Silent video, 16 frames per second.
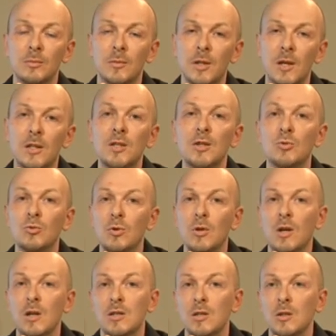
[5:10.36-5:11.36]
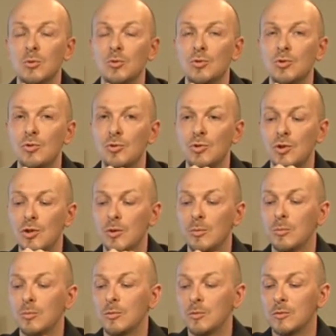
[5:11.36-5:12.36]
картинку гораздо лучшую,
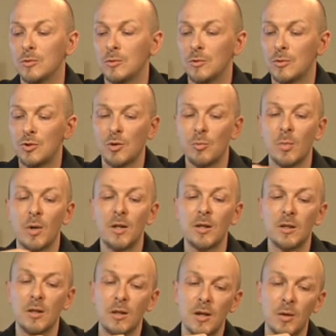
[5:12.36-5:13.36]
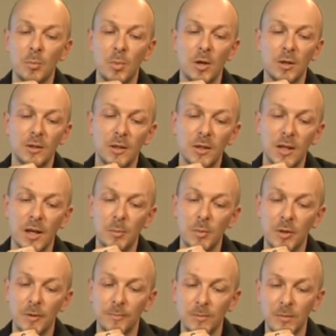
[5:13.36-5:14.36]
чем, чем маленькие компактные
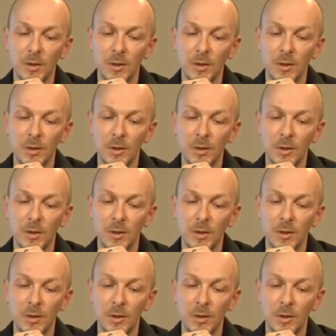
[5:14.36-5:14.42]
камеры.